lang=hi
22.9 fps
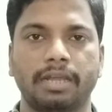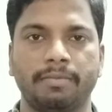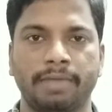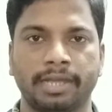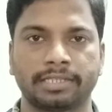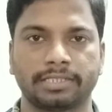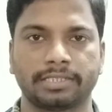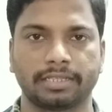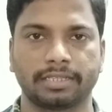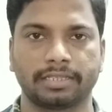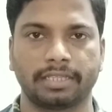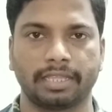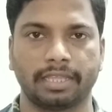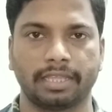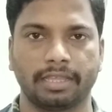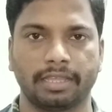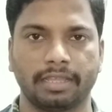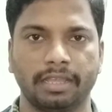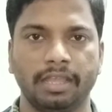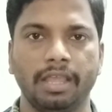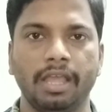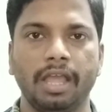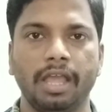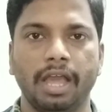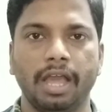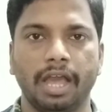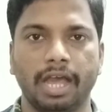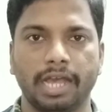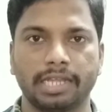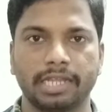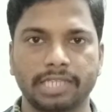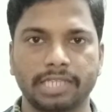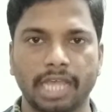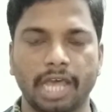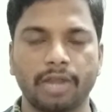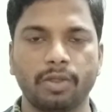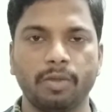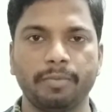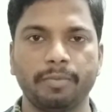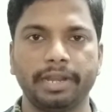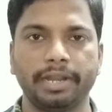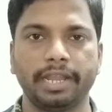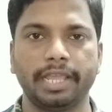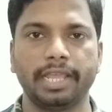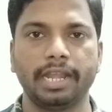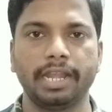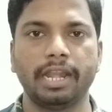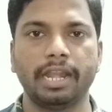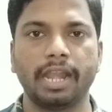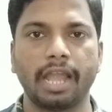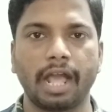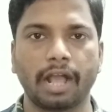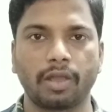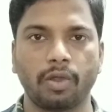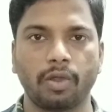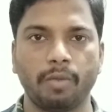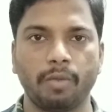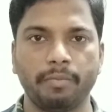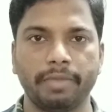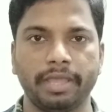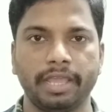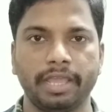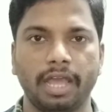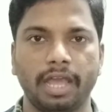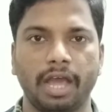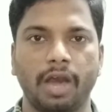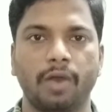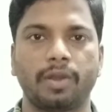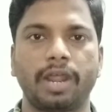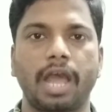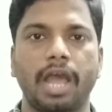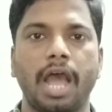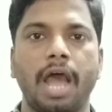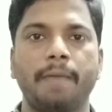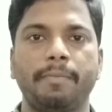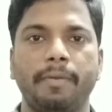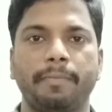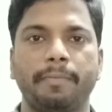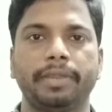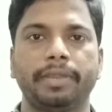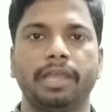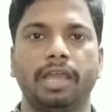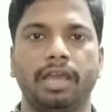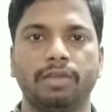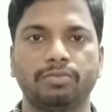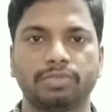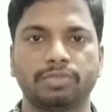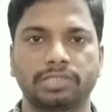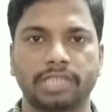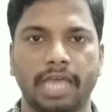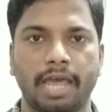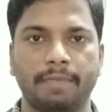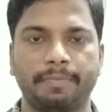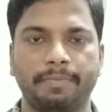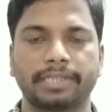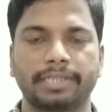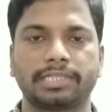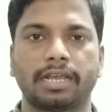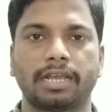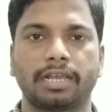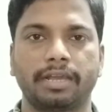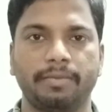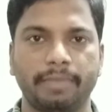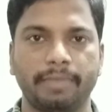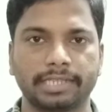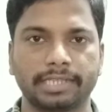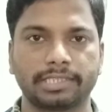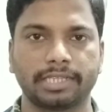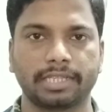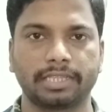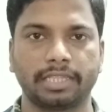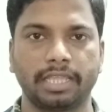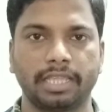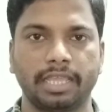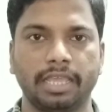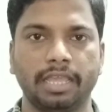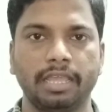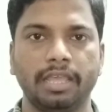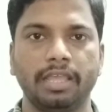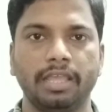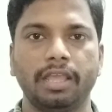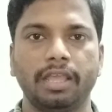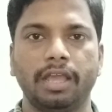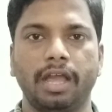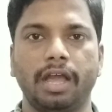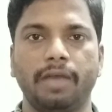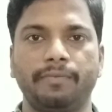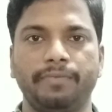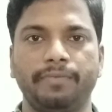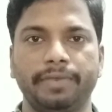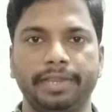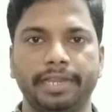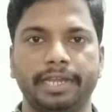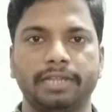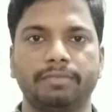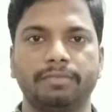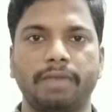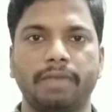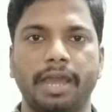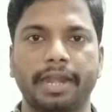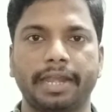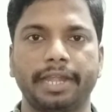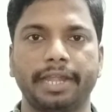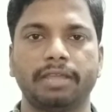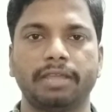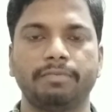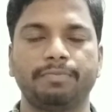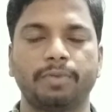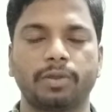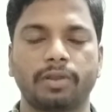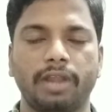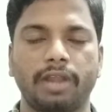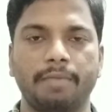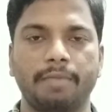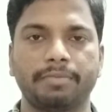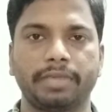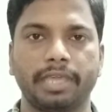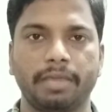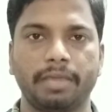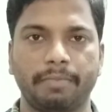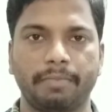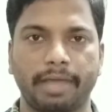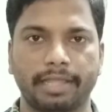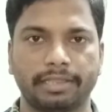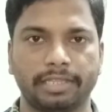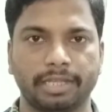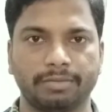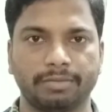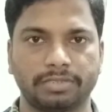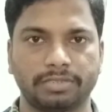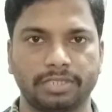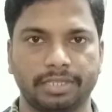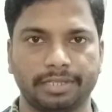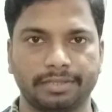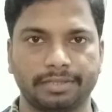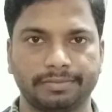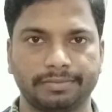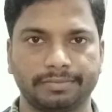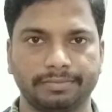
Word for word: कमा सकते हैं हज़ारों में नहीं लाखों में और आप अपने अनुसार पैसा कमा सकते हैं अफिलेट मार्केटिंग प्रोग्राम के माध्यम से